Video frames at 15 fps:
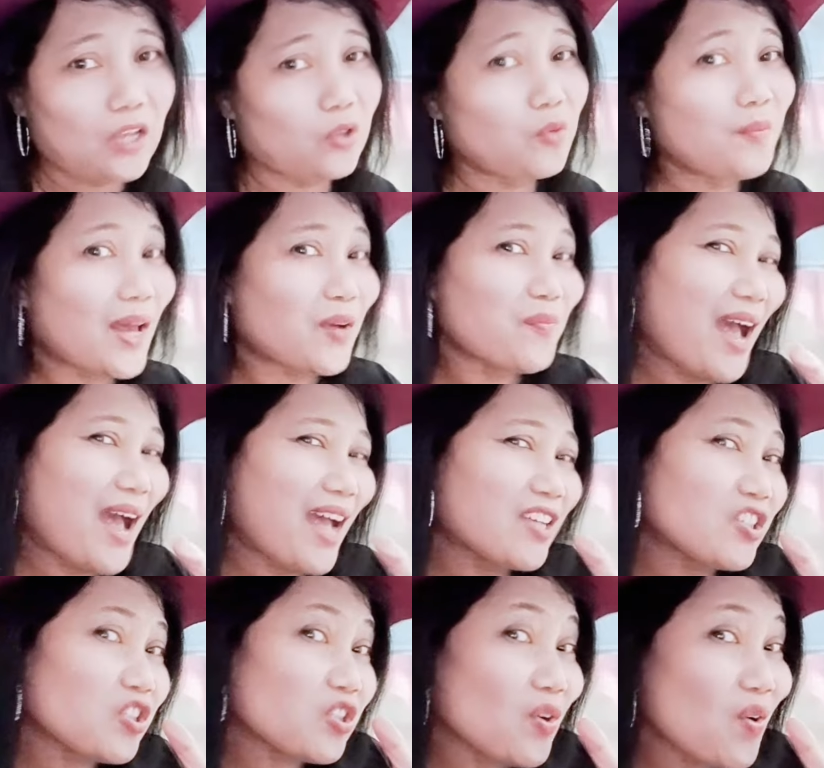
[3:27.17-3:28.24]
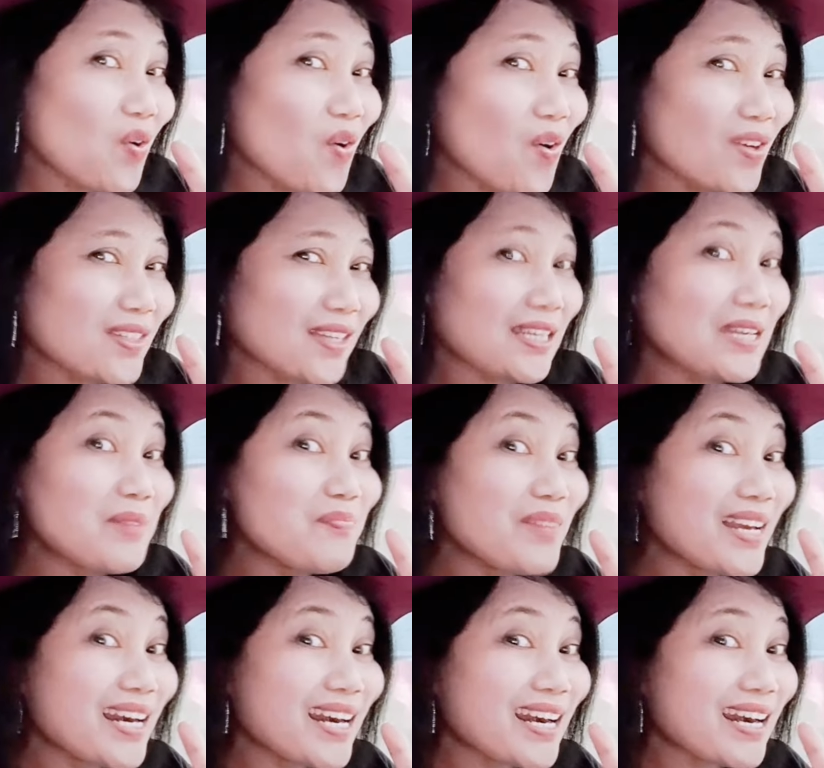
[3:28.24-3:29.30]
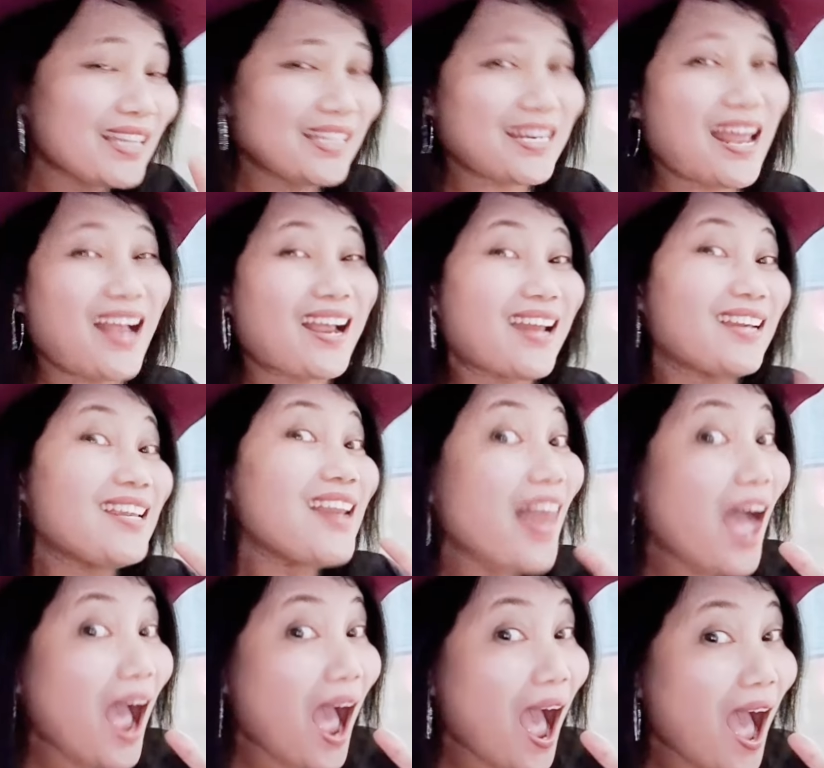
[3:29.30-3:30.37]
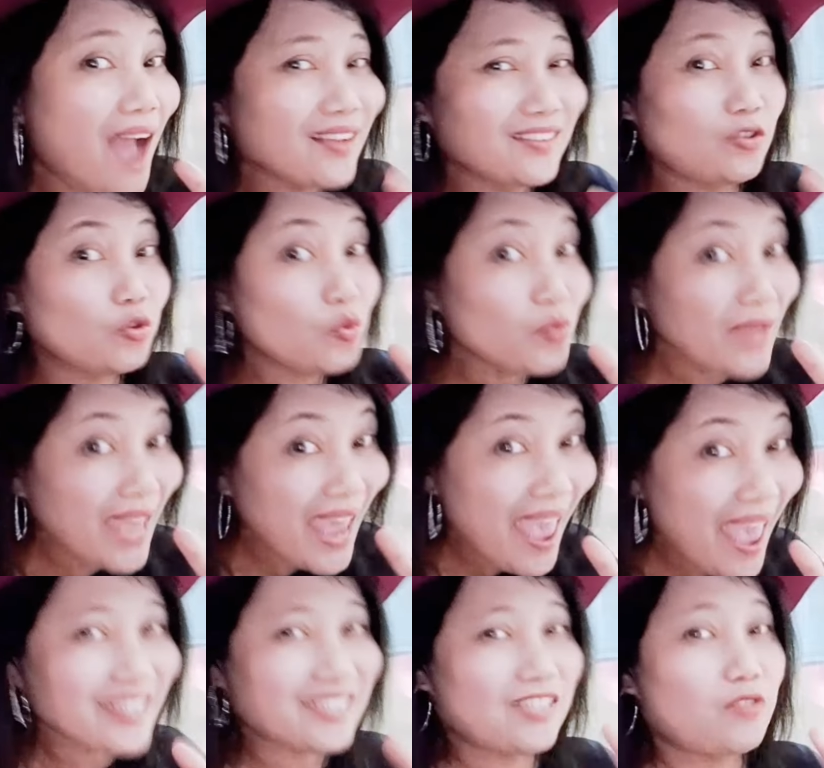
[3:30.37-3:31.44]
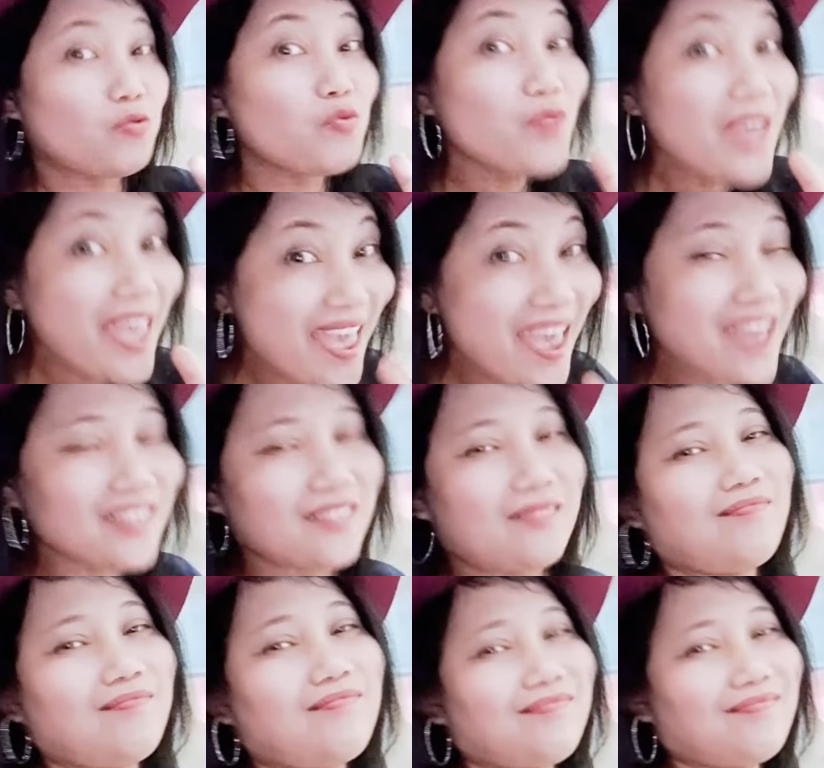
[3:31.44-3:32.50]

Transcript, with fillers: itu baru masuk ber tidak akan hilang tukis tukis tuh